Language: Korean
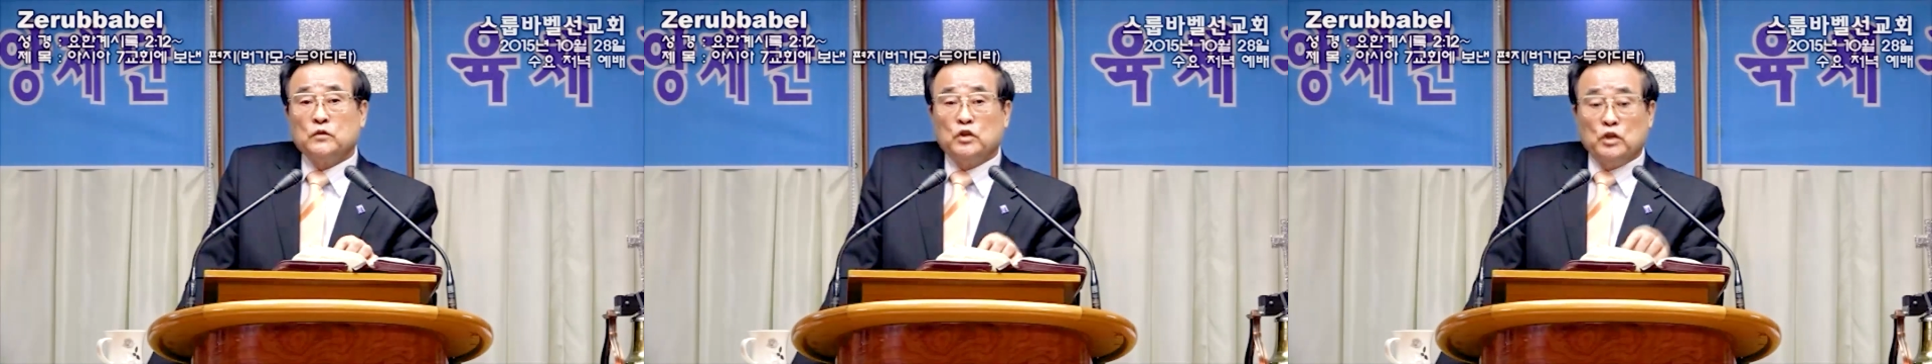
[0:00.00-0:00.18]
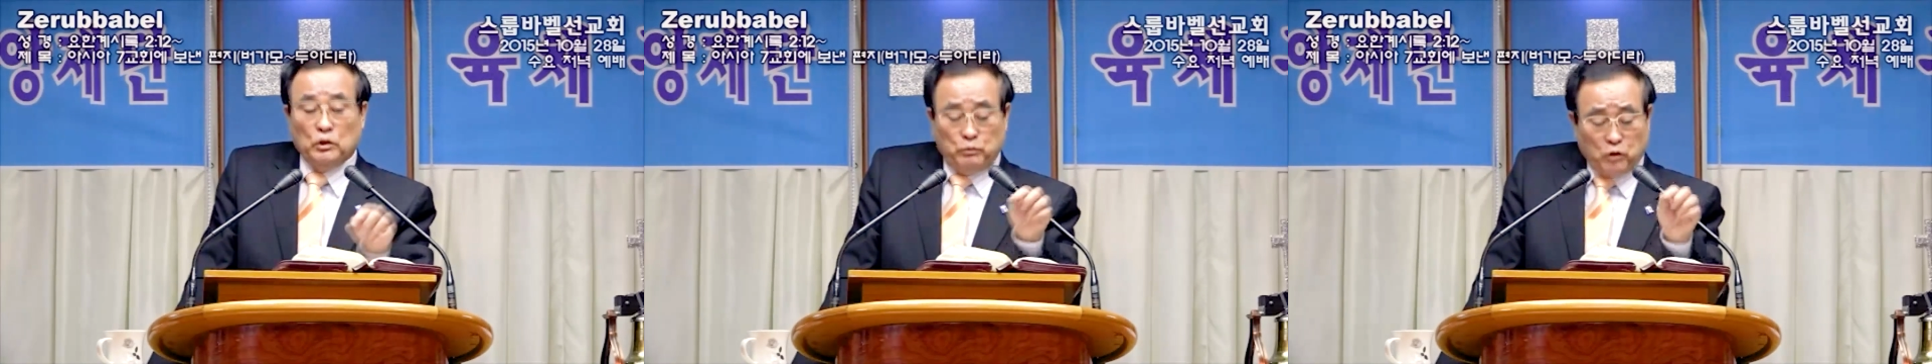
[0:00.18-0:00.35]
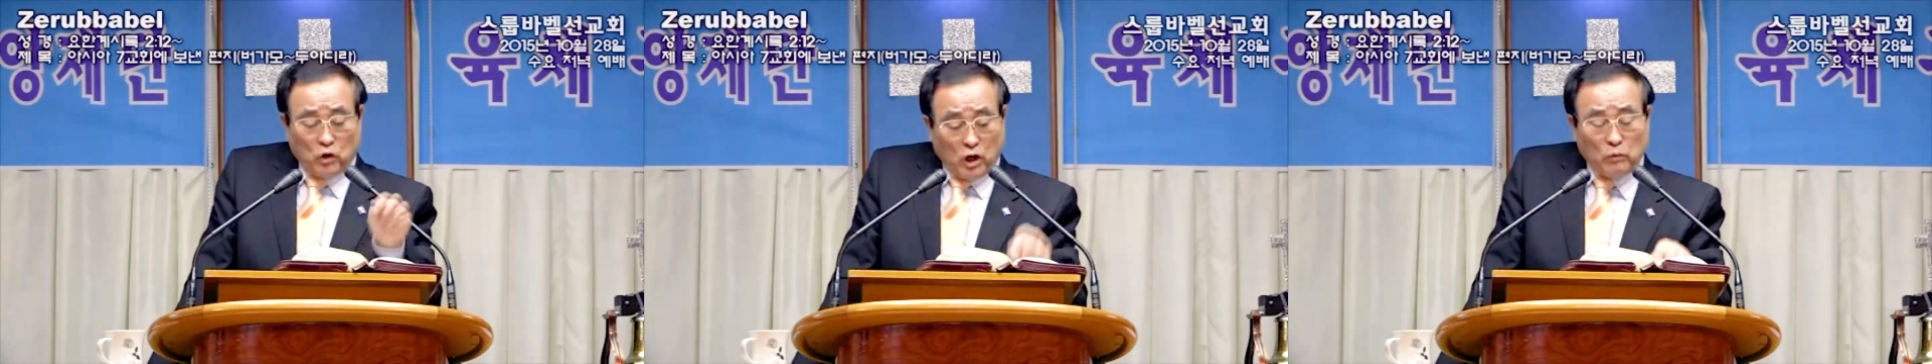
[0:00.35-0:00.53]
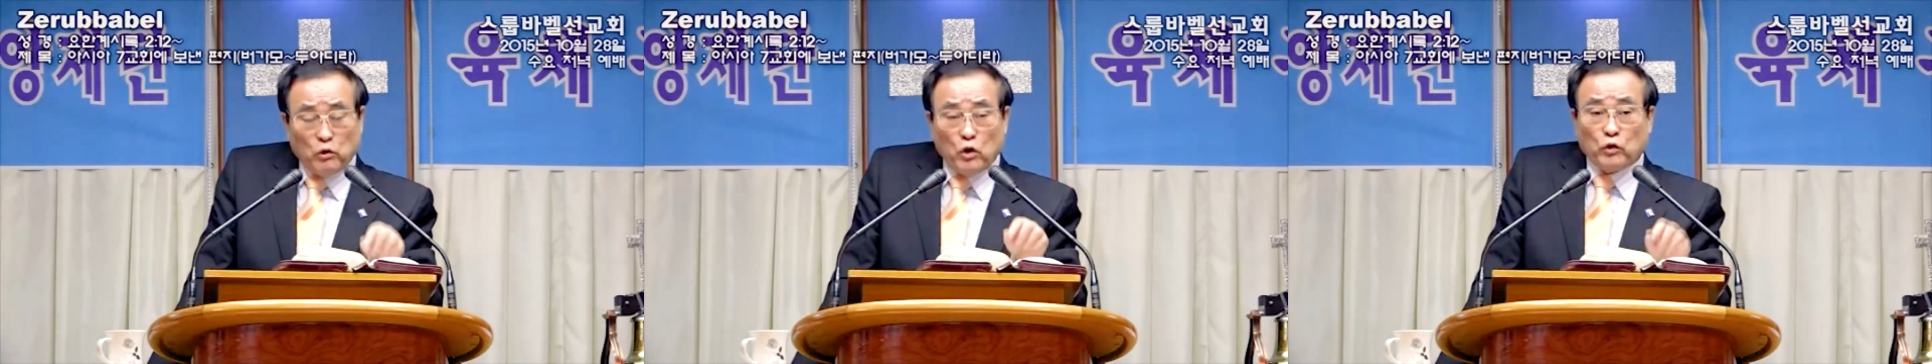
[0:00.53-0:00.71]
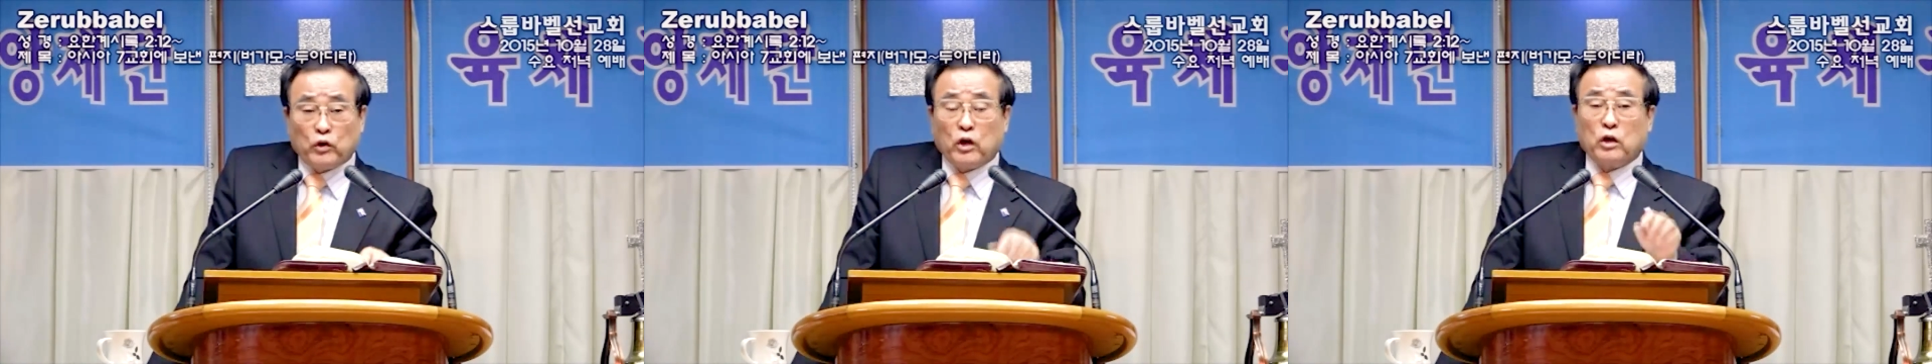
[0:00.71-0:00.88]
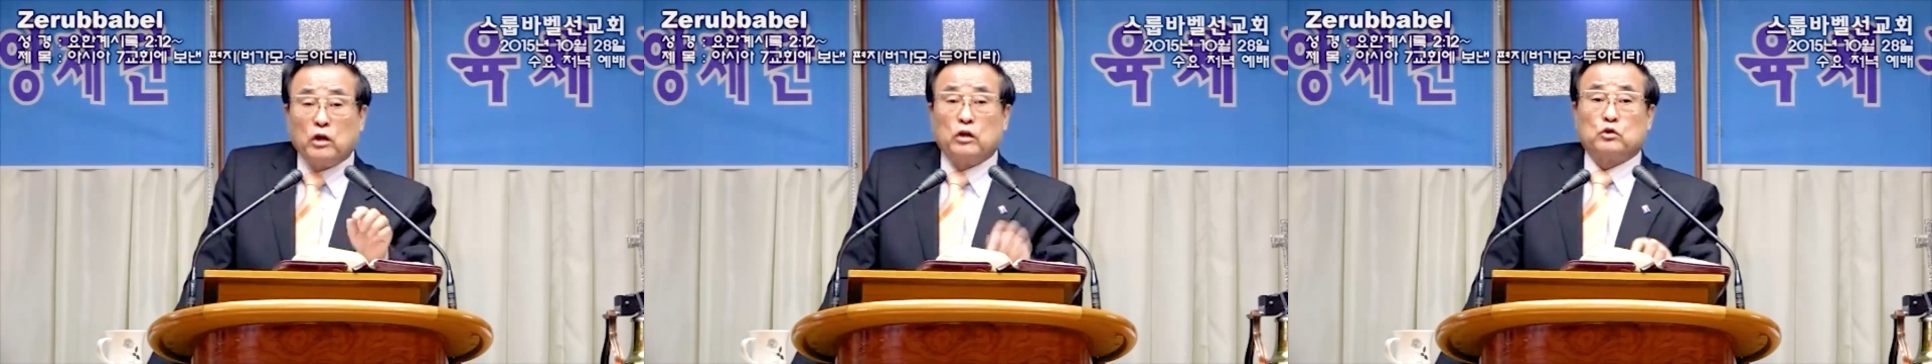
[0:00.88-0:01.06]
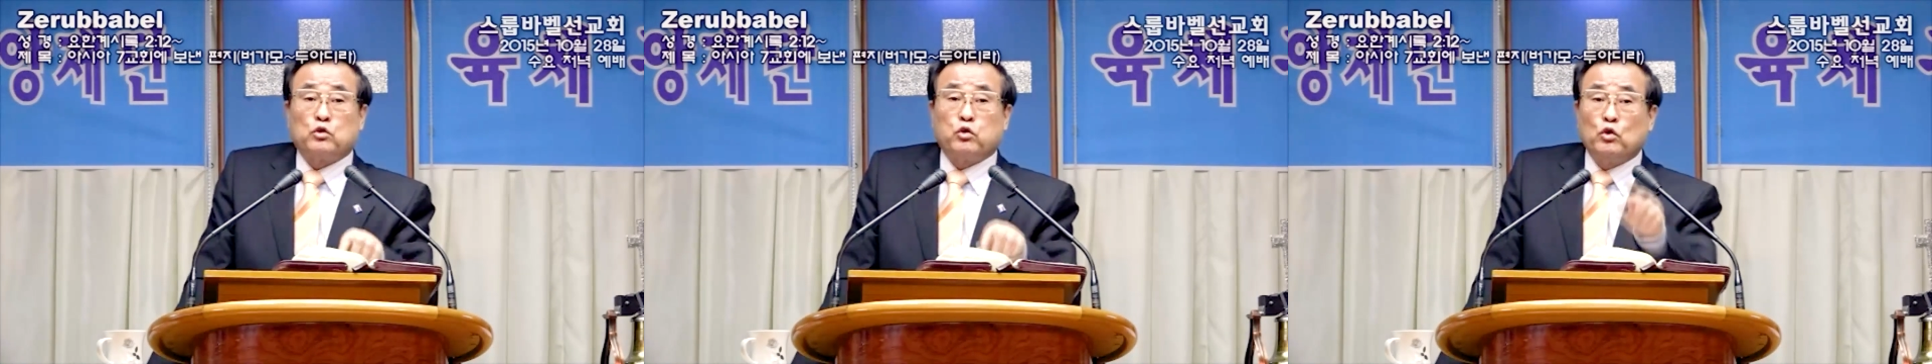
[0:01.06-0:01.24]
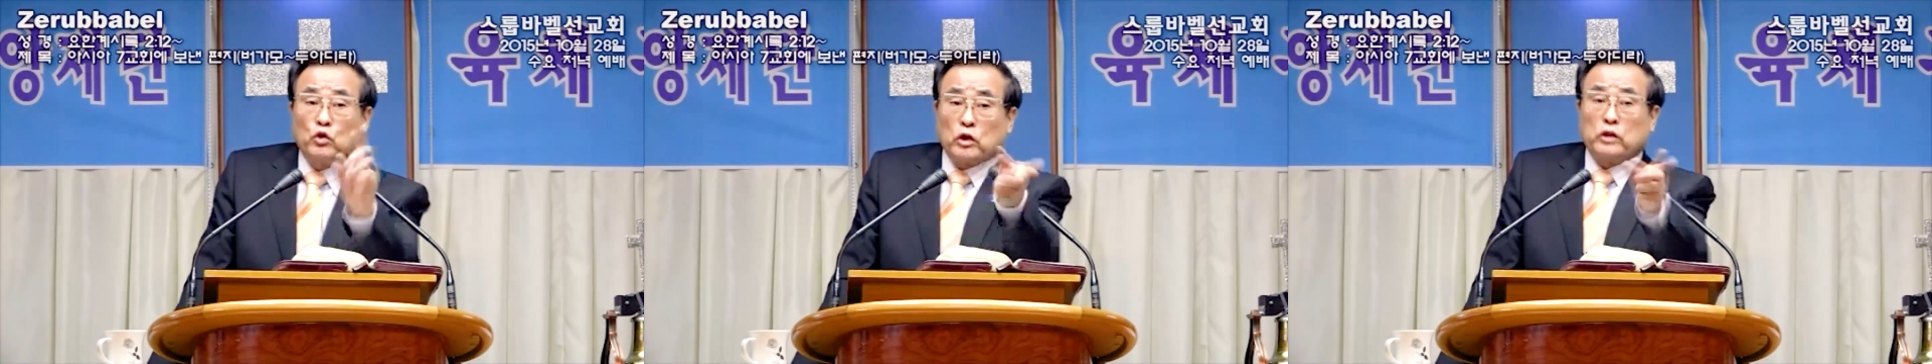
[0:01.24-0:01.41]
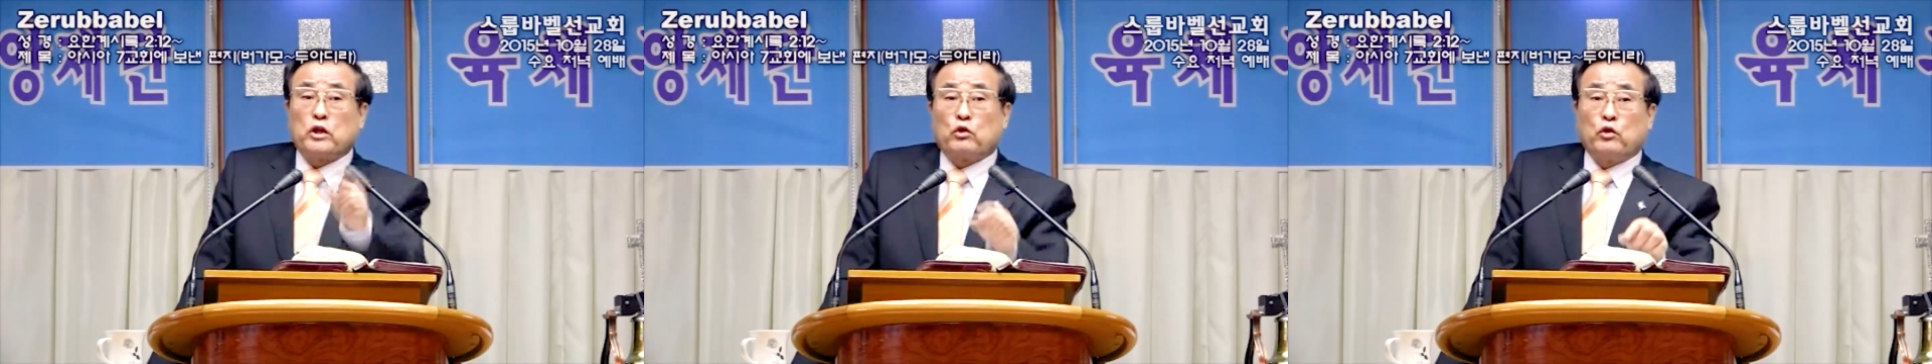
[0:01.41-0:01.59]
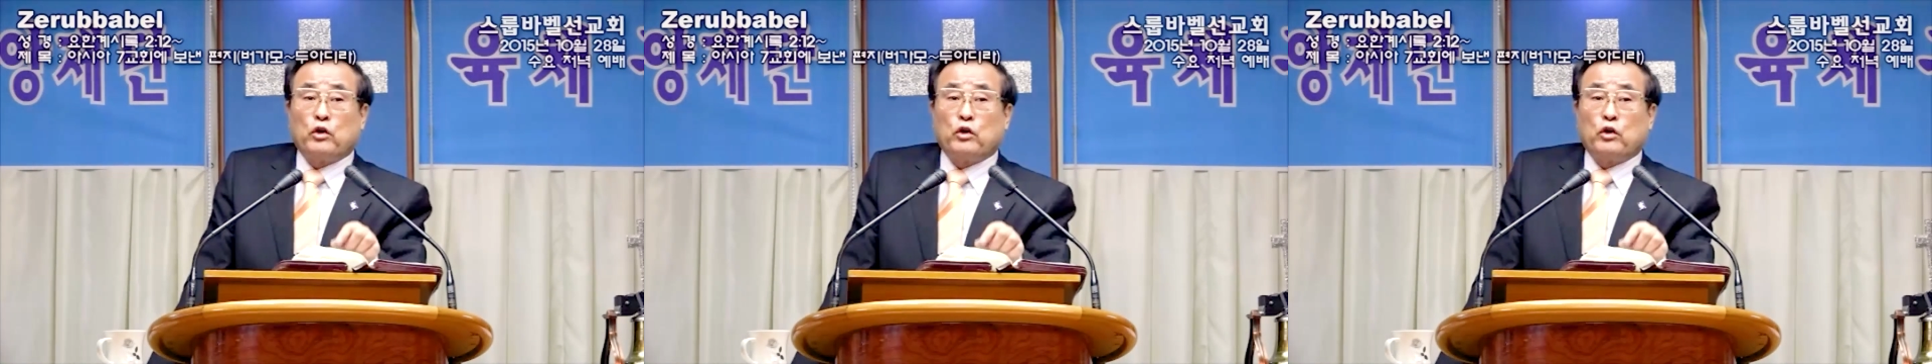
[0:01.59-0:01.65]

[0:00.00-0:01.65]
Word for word: 이 버가모 교회는 순교자